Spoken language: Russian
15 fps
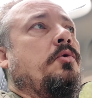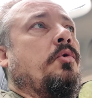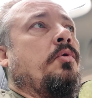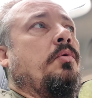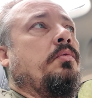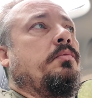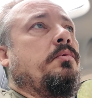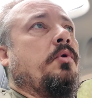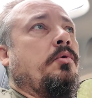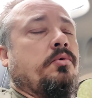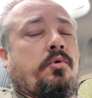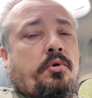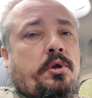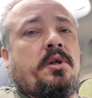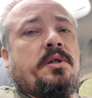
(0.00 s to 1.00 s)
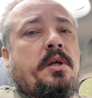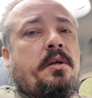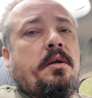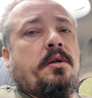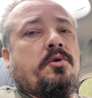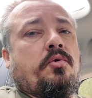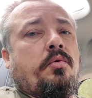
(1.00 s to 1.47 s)
то он тоже
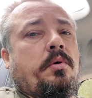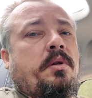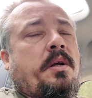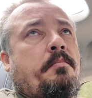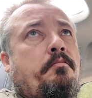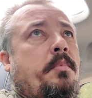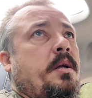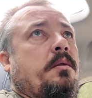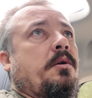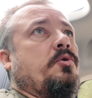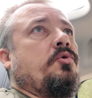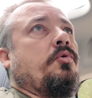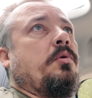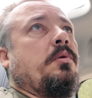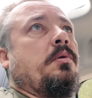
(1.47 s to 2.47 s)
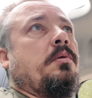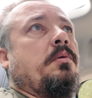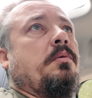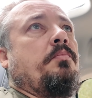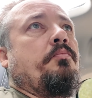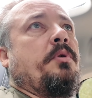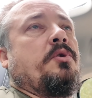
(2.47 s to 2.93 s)
денег стоит. Там метр
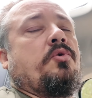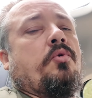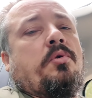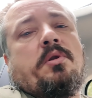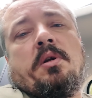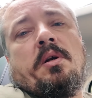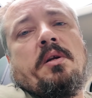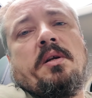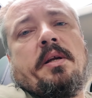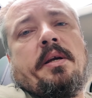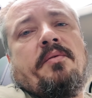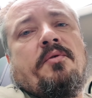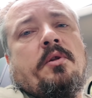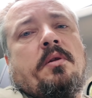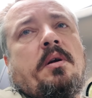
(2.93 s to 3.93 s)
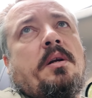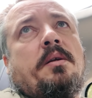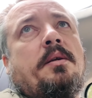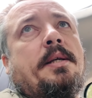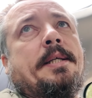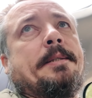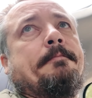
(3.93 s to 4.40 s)
что-то 500 или гривен,
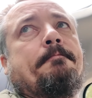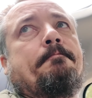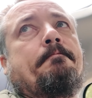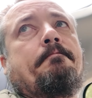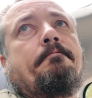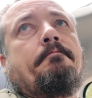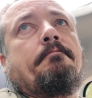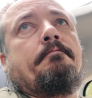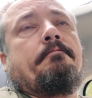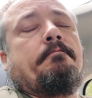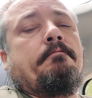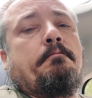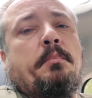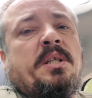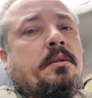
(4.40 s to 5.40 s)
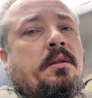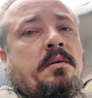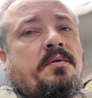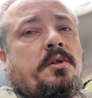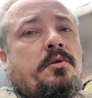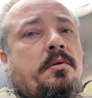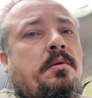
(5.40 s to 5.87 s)
или
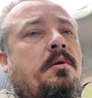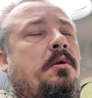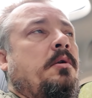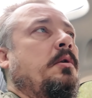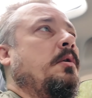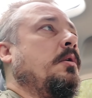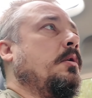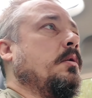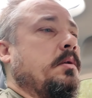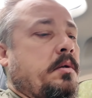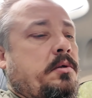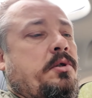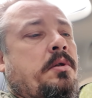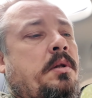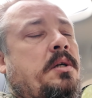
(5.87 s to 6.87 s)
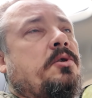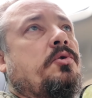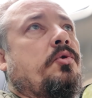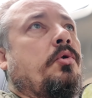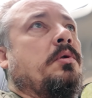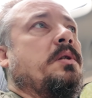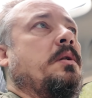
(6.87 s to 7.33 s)
медного. Тоже лаш
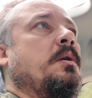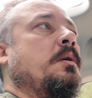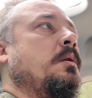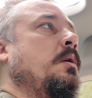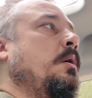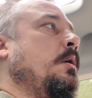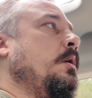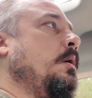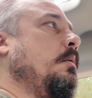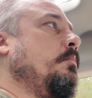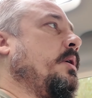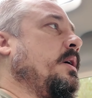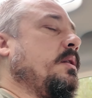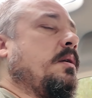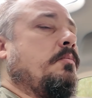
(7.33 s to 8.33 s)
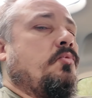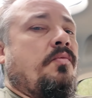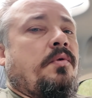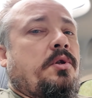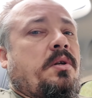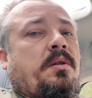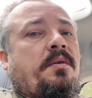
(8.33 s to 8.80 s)
толстая. Поэтому
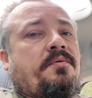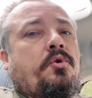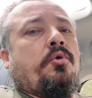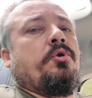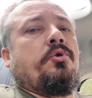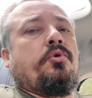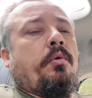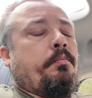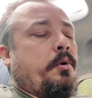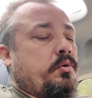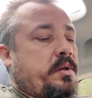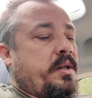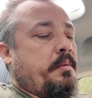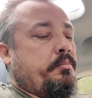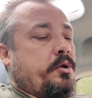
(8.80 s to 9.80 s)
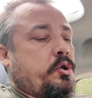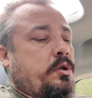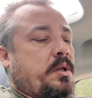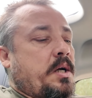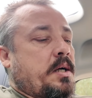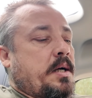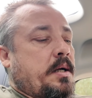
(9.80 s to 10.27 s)
вот это все еще плюс
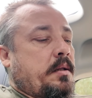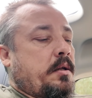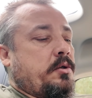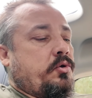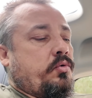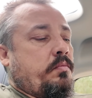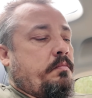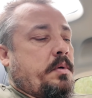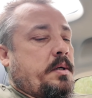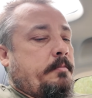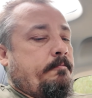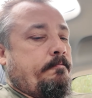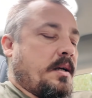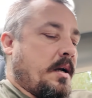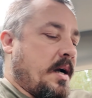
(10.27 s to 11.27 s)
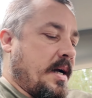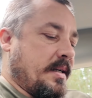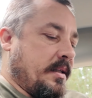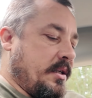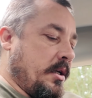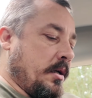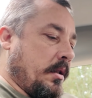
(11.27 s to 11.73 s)
набежит какая-то сумма.
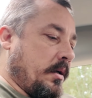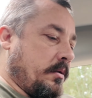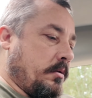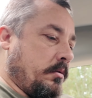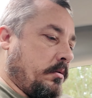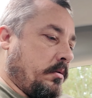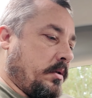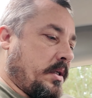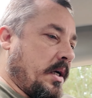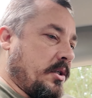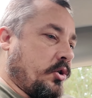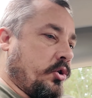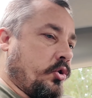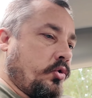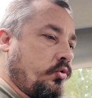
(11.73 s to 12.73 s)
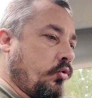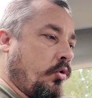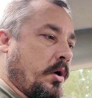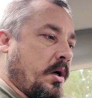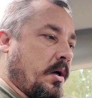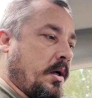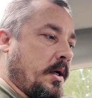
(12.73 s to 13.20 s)
Как делать, э, скажешь,
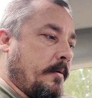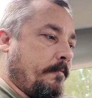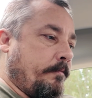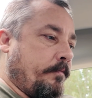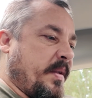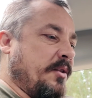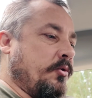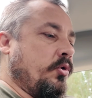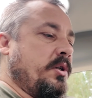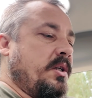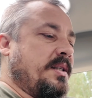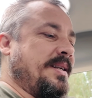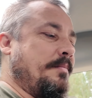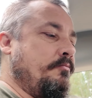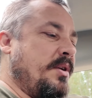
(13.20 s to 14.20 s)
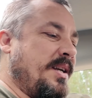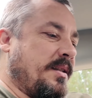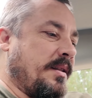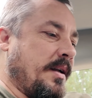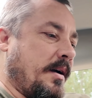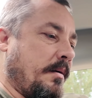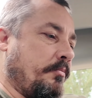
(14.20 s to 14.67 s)
дорого? Оно
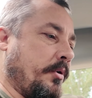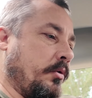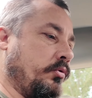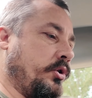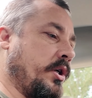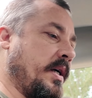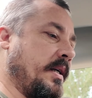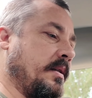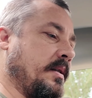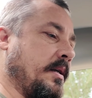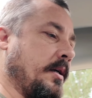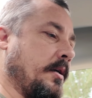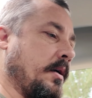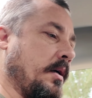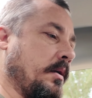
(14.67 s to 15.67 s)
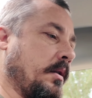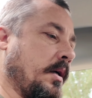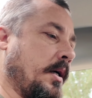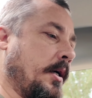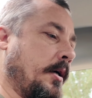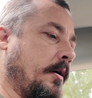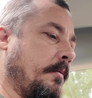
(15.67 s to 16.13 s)
незаметно получается,
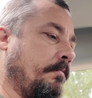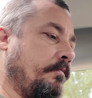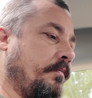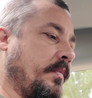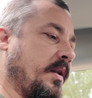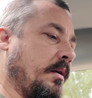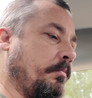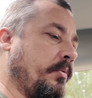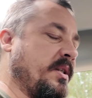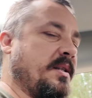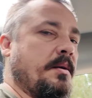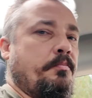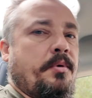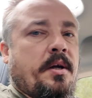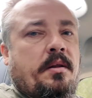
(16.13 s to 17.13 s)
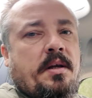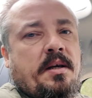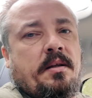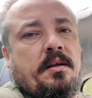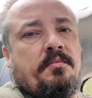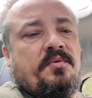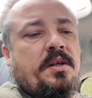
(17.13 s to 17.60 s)
когда ты постепенно
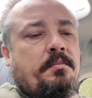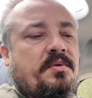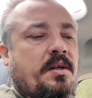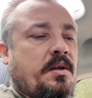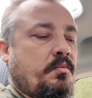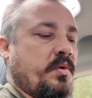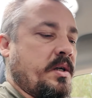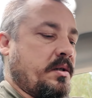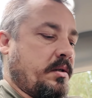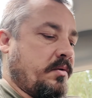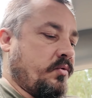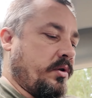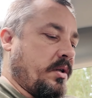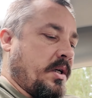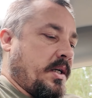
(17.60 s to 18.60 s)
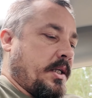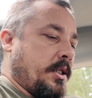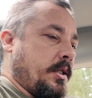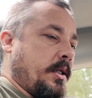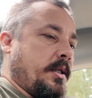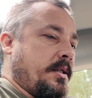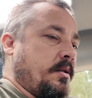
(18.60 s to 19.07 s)
этим всем занимаешься. Вот я
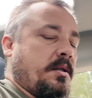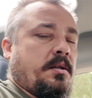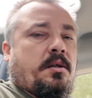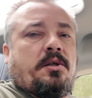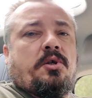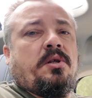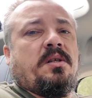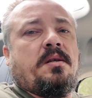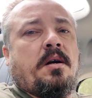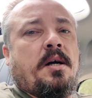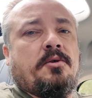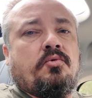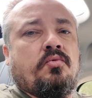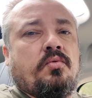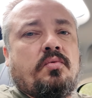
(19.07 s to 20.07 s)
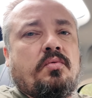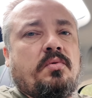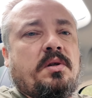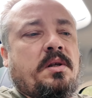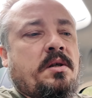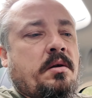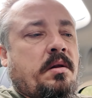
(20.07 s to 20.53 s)
это же не
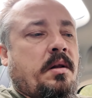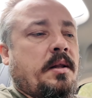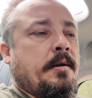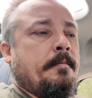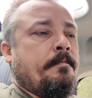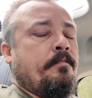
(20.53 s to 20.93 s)
сразу сделал.